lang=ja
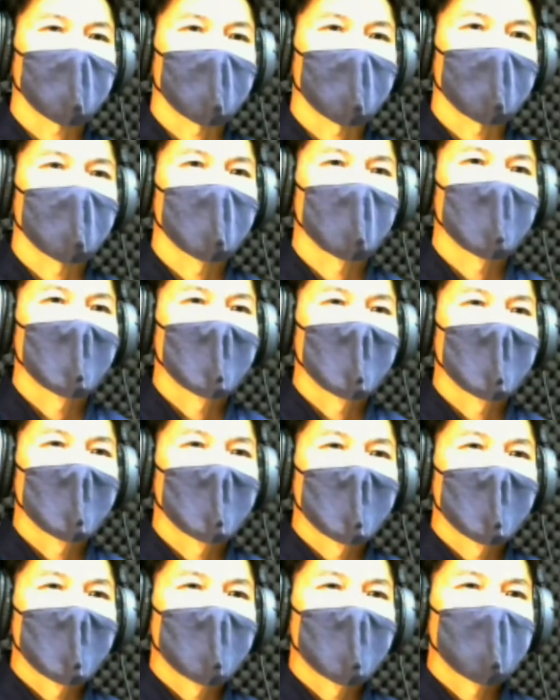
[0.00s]
は
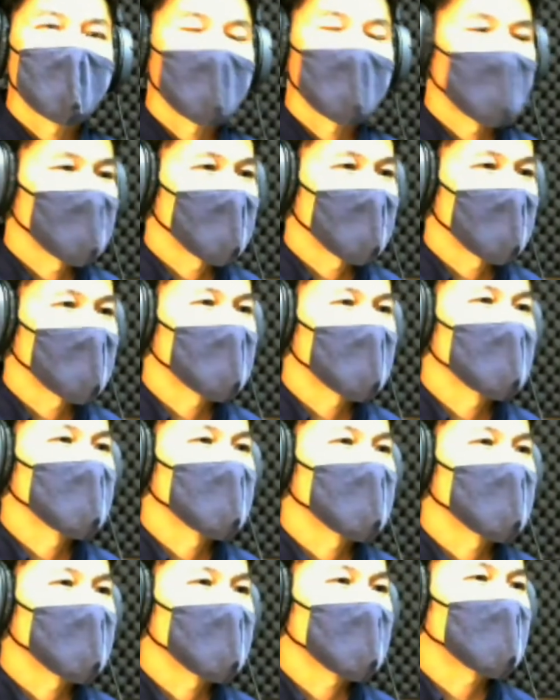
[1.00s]
全然
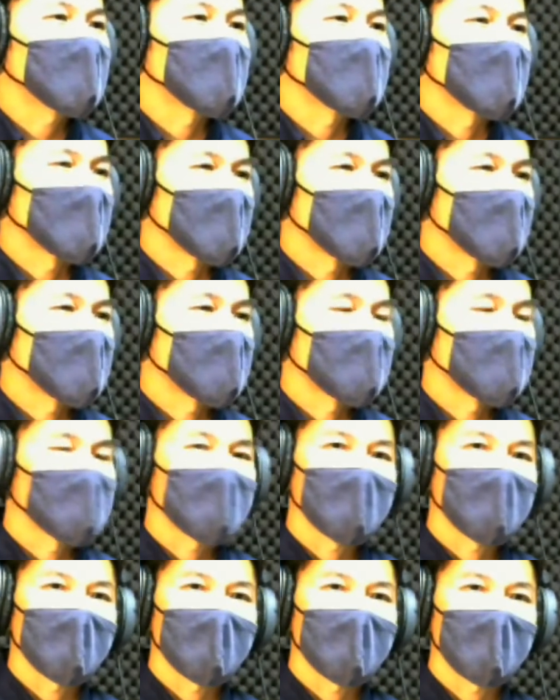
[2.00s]
進路変更で
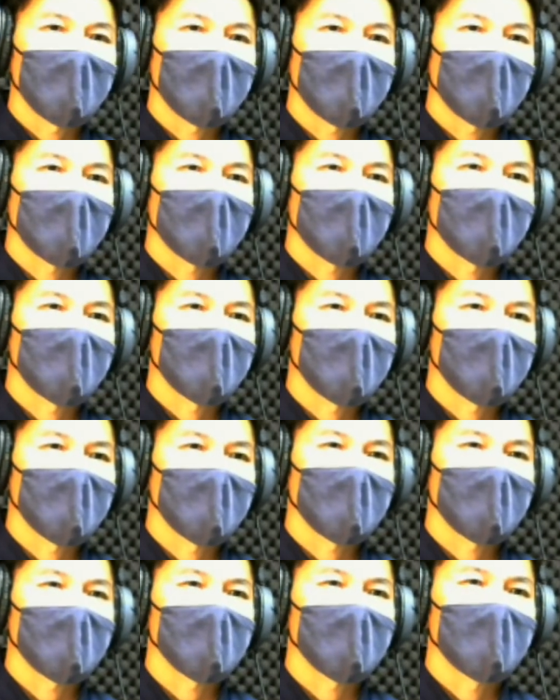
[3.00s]
そういった違
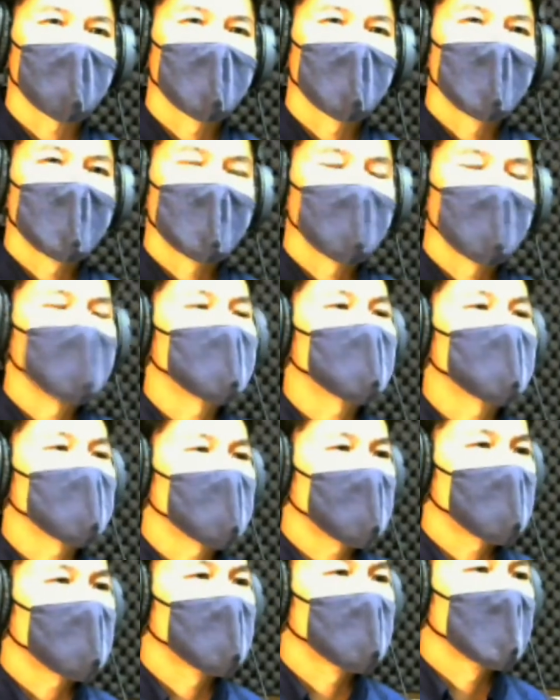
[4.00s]
う道を